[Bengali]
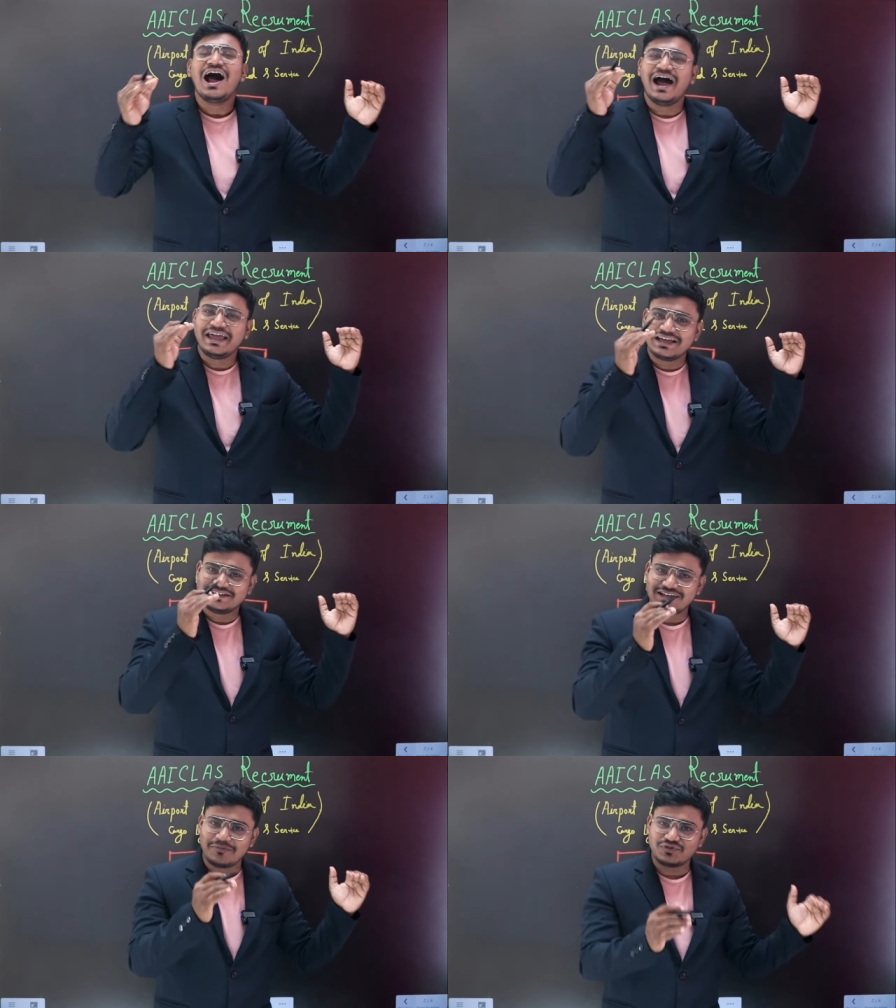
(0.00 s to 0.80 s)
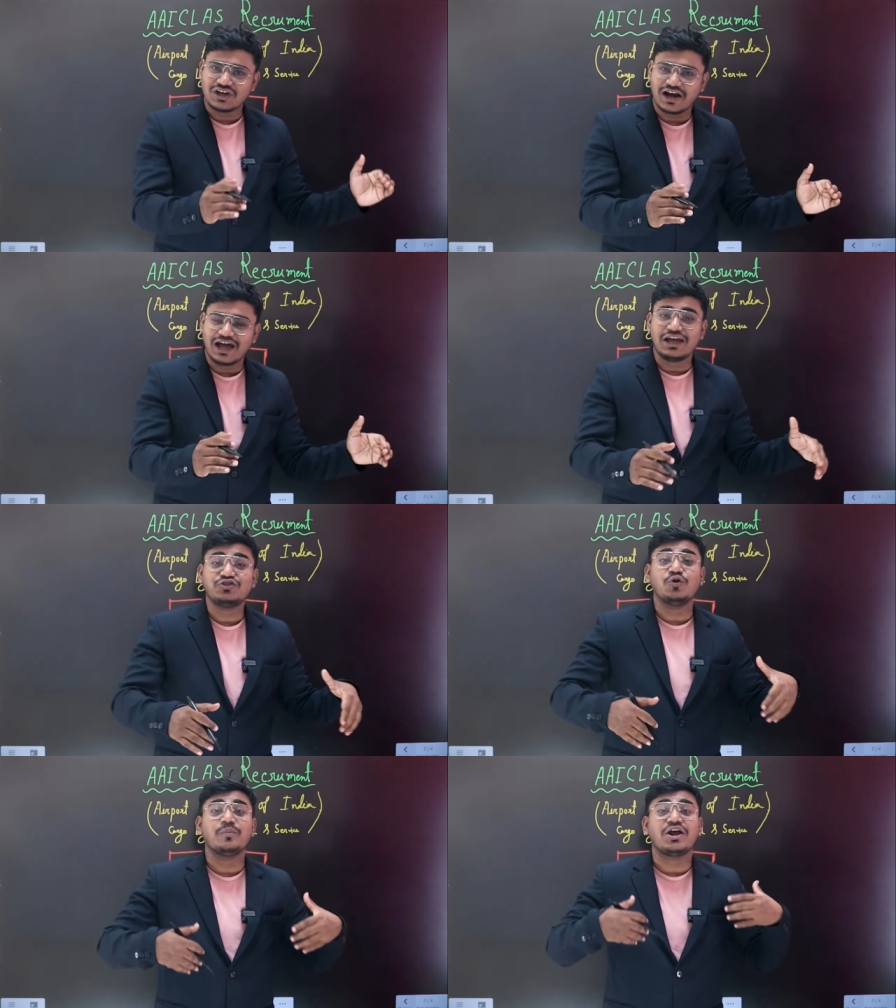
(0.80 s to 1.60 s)
আর এক্সাম ছাড়াই
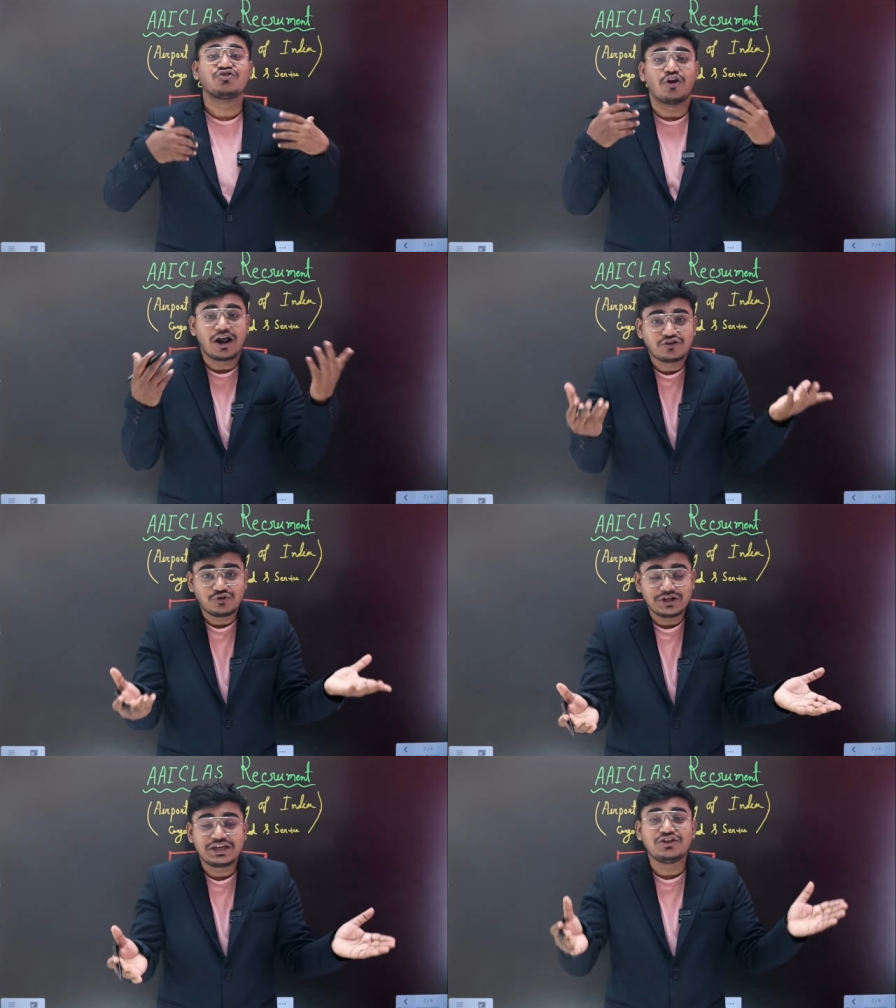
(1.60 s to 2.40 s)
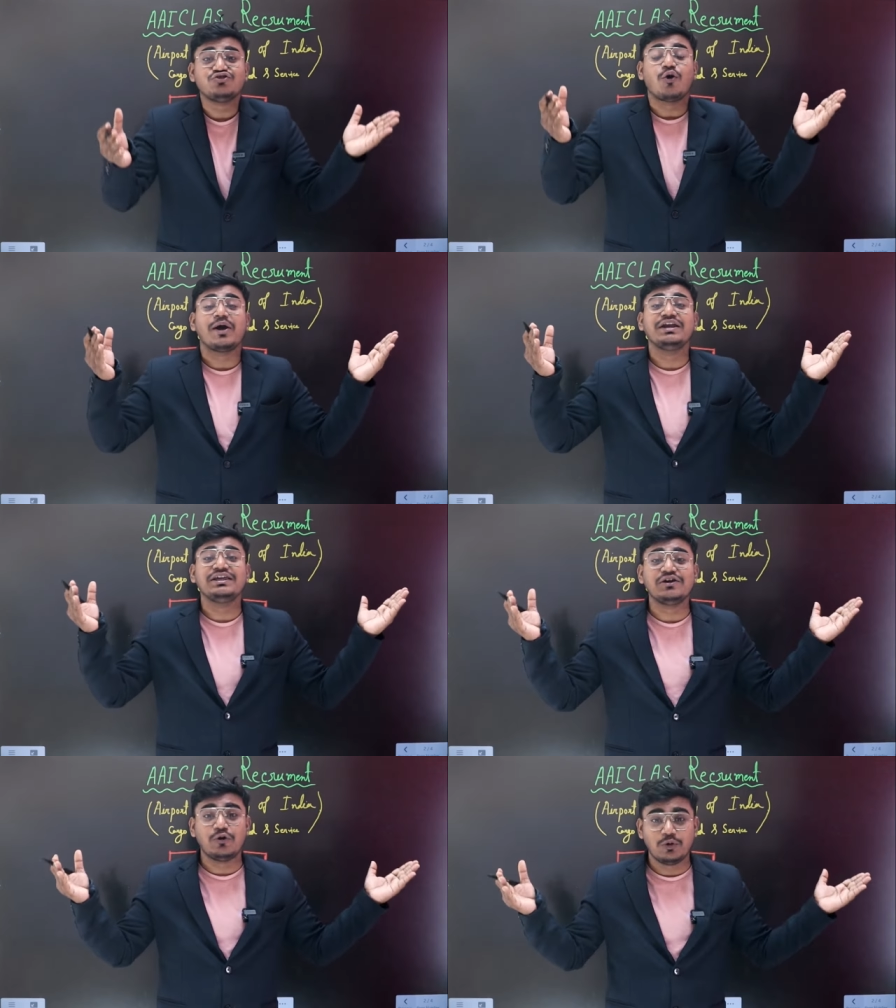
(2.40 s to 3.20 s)
তোমরা সরাসরি
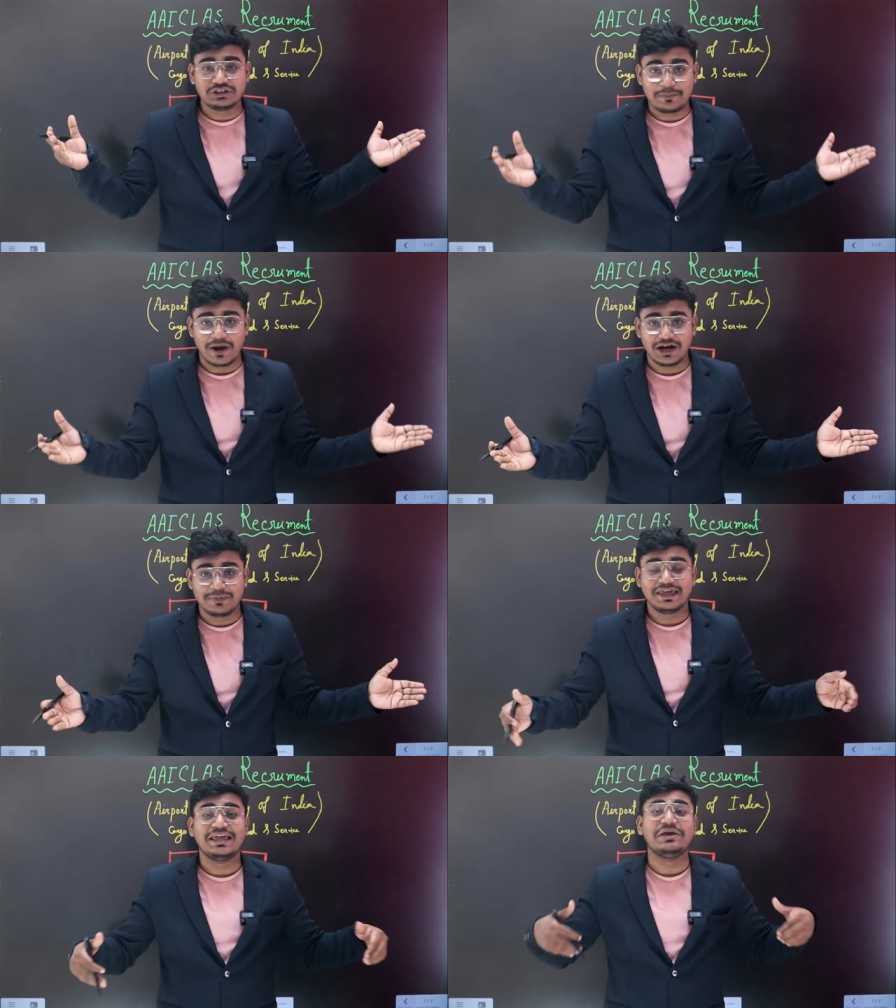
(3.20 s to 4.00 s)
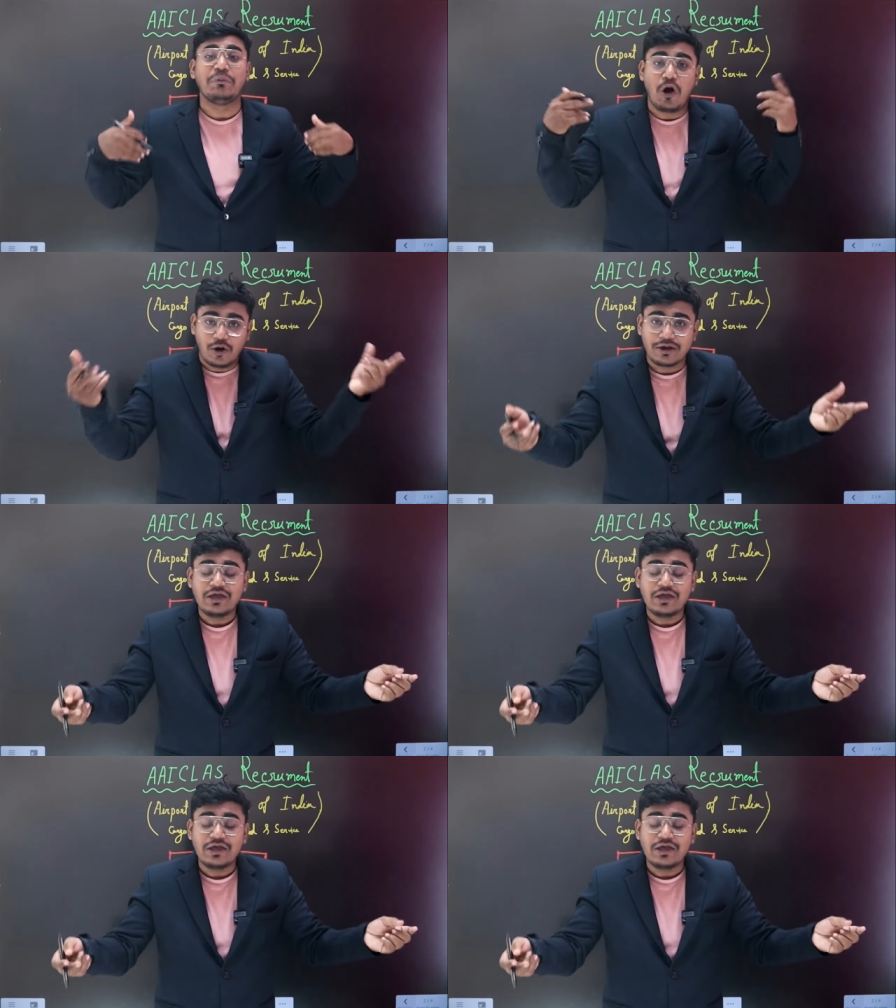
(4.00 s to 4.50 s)
জয়নিং হতে পারবে এবং